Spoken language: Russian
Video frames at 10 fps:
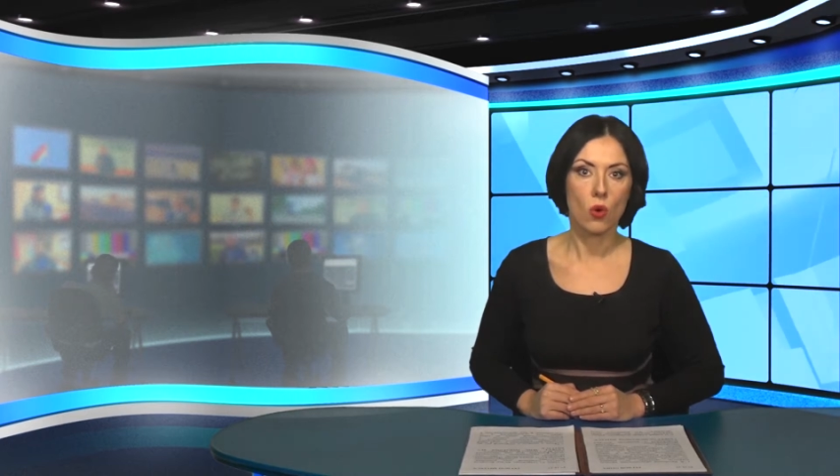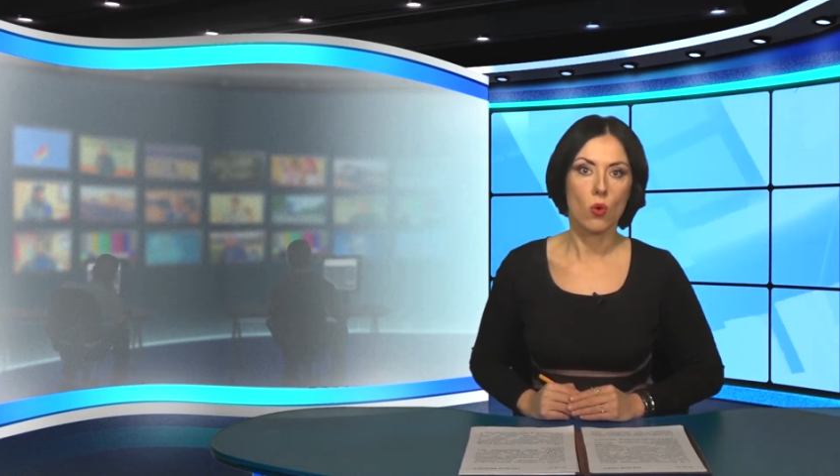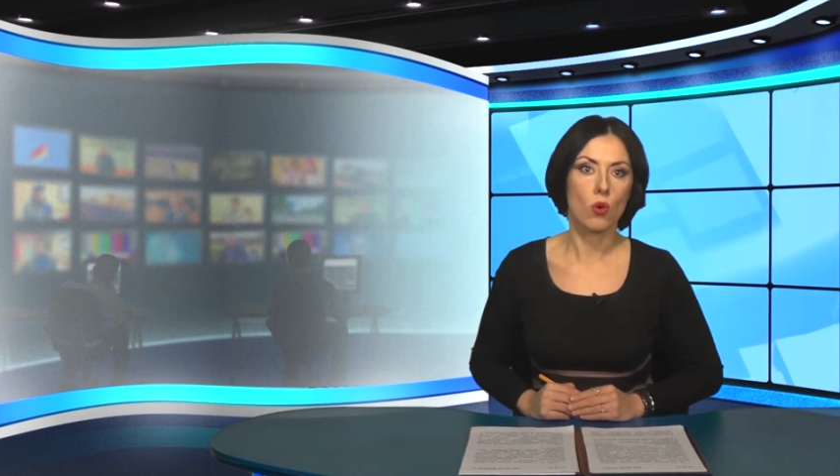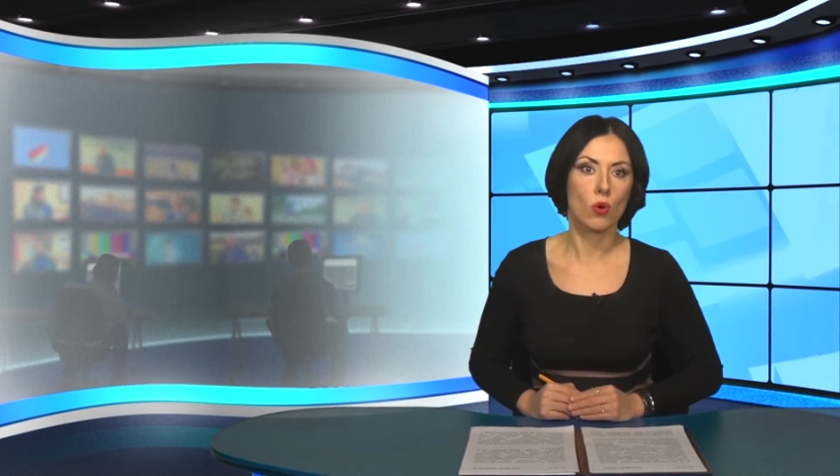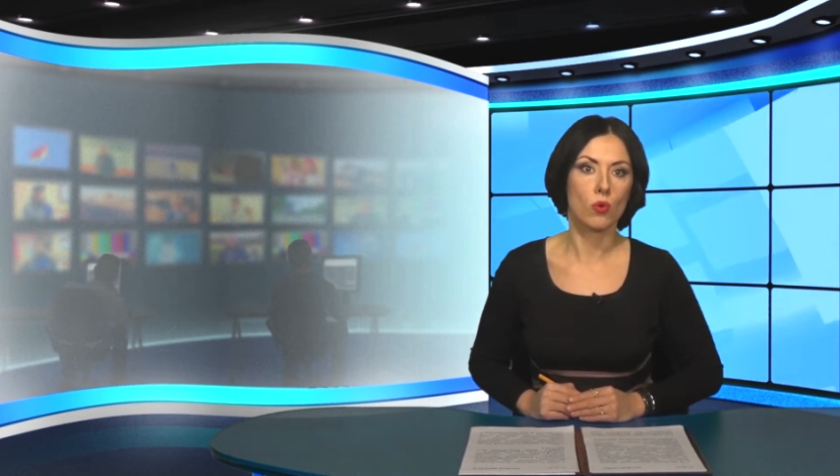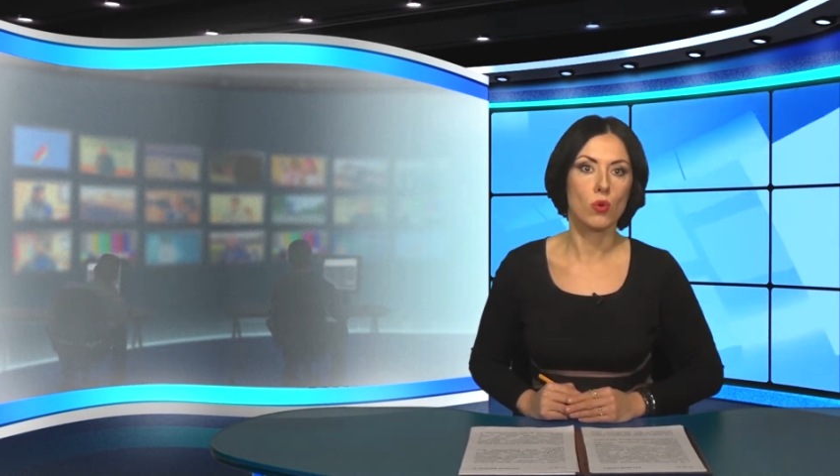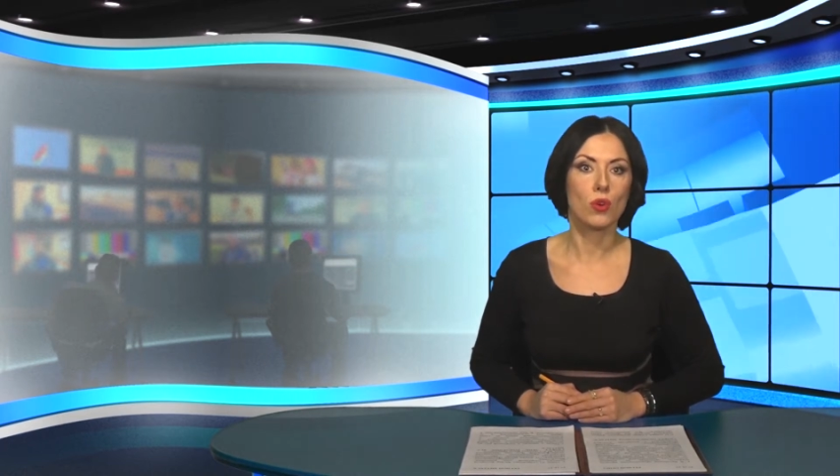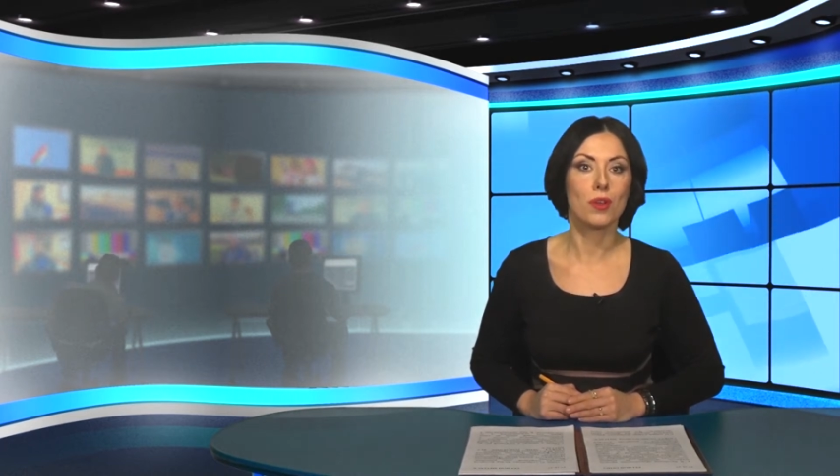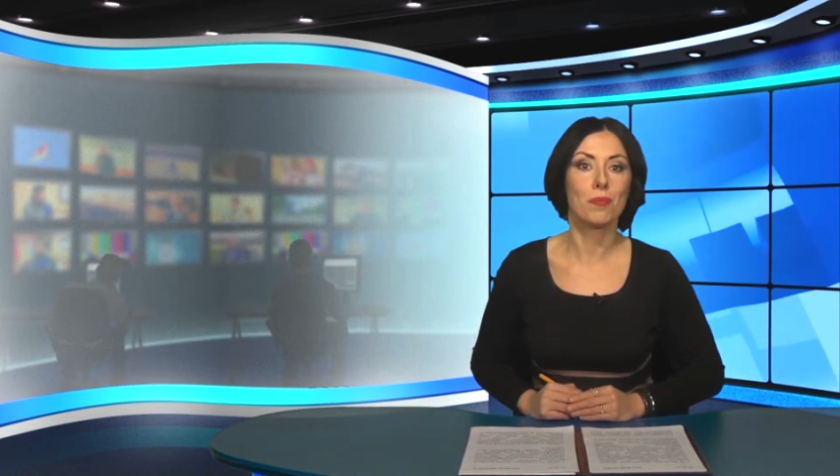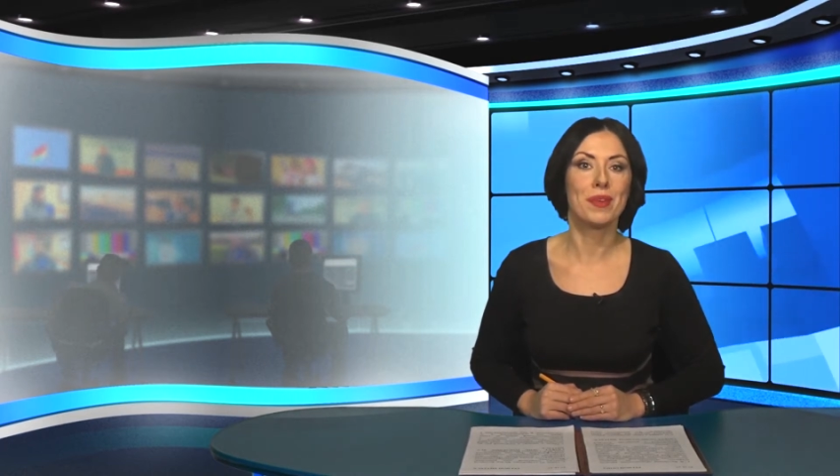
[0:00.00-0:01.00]

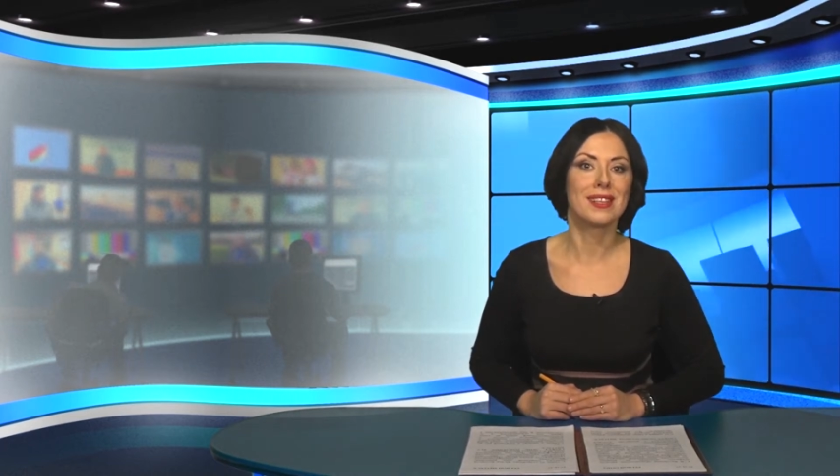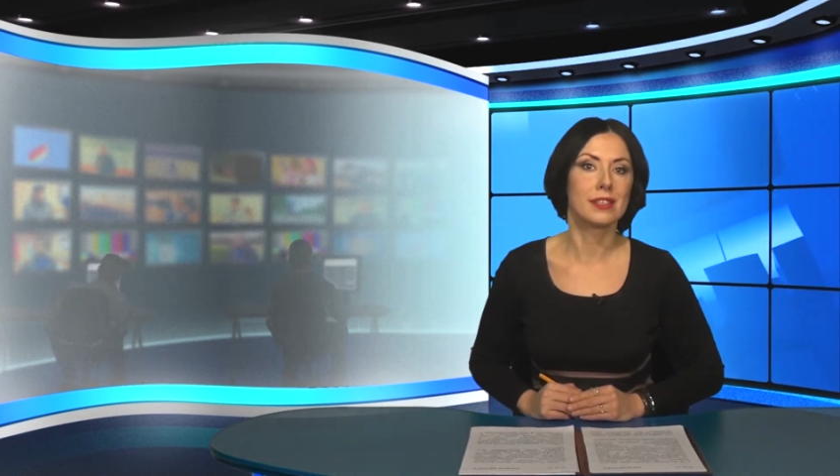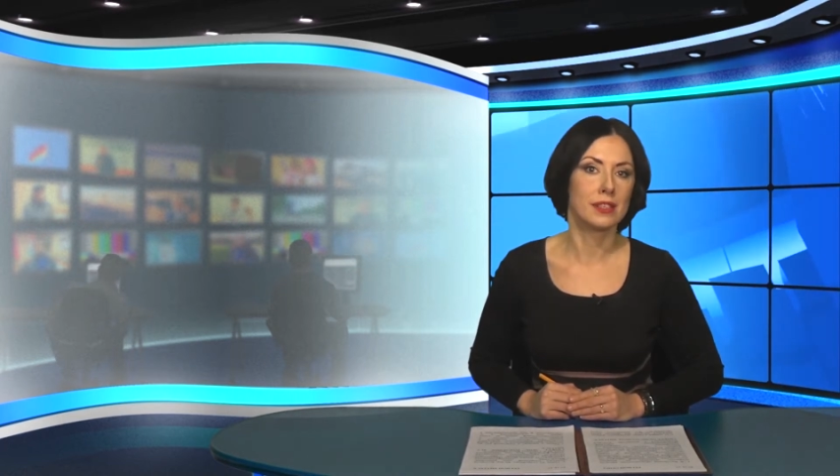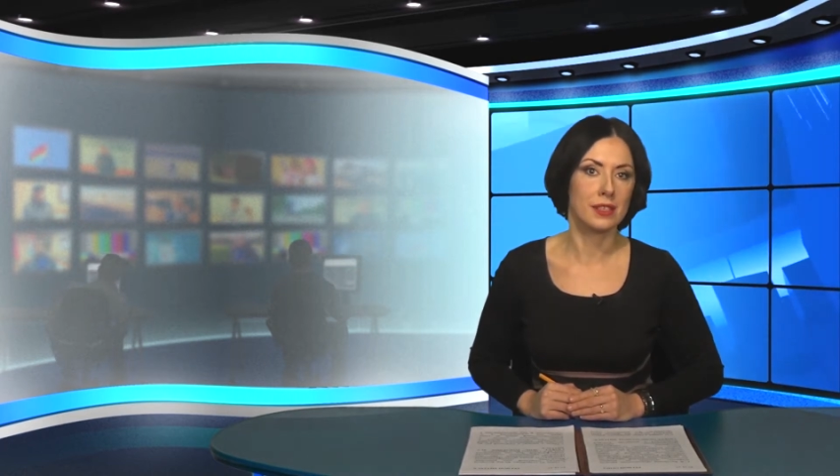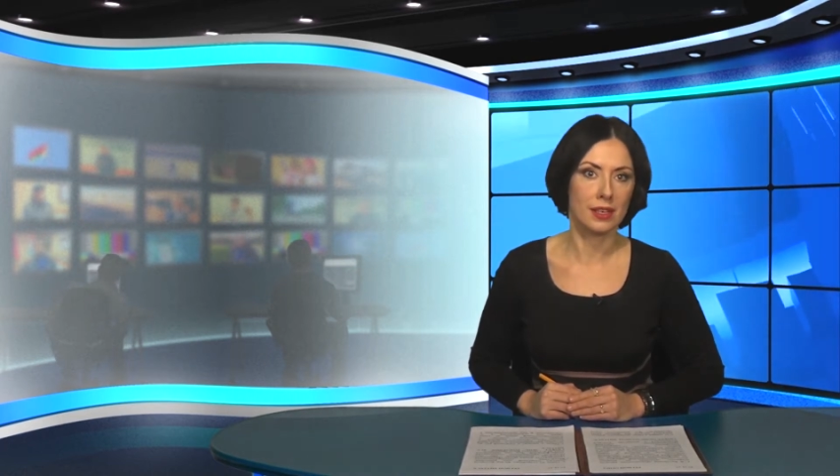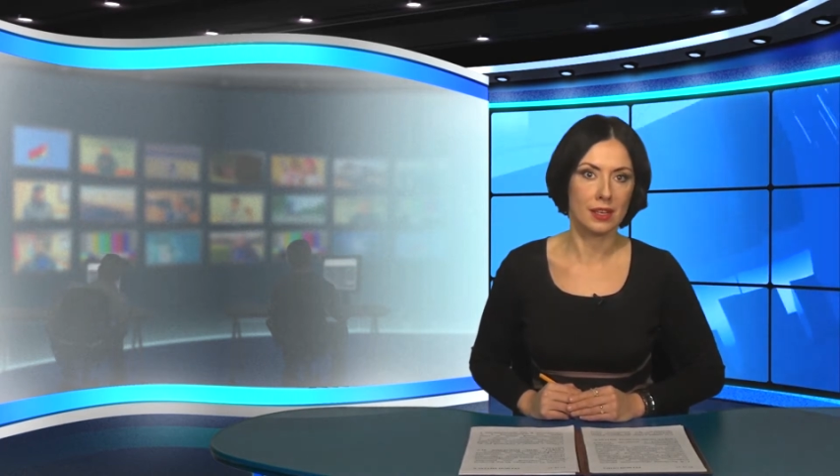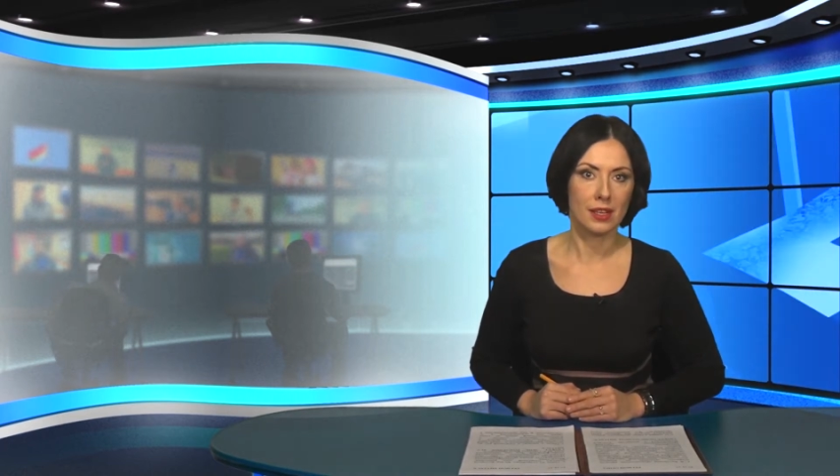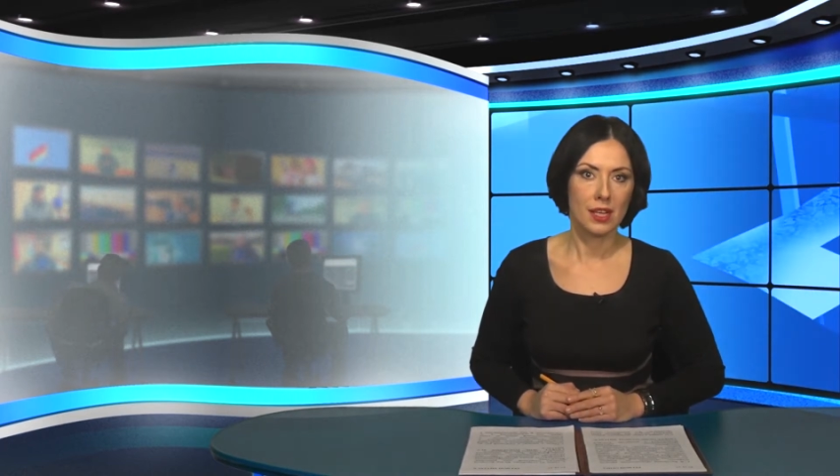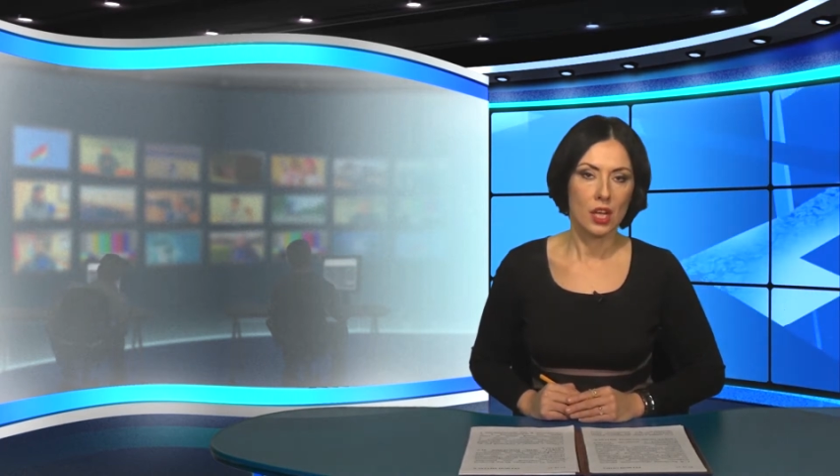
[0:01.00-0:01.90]
ООО «Белкнига».